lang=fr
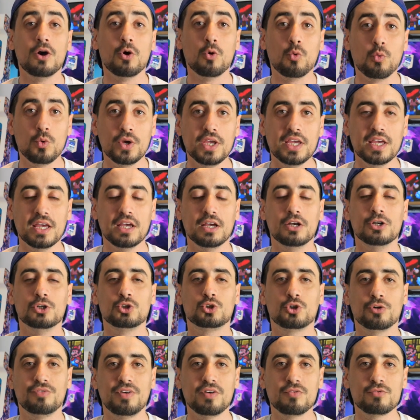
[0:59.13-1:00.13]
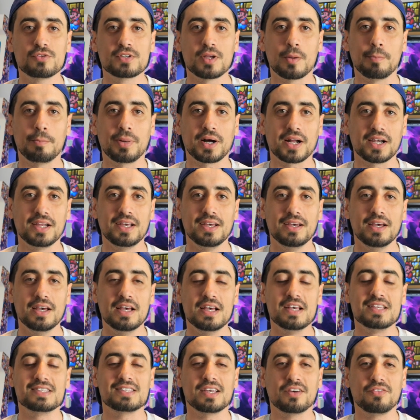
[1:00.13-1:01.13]
oui, je vais vous en parler.
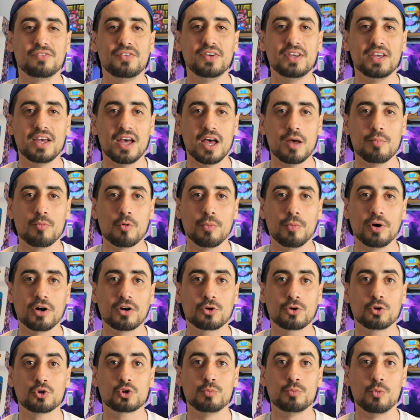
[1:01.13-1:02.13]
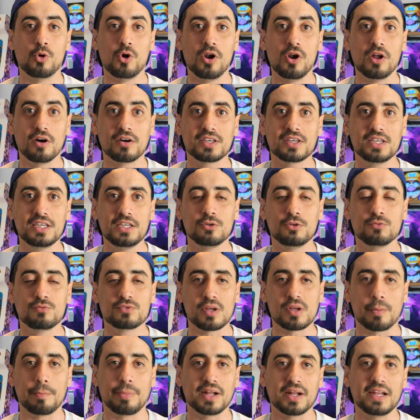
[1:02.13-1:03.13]
Ça fait un moment que je me languis de
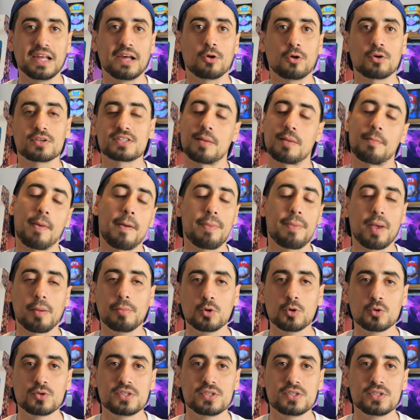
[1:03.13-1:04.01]
vous en parler. Alors ça m'a permis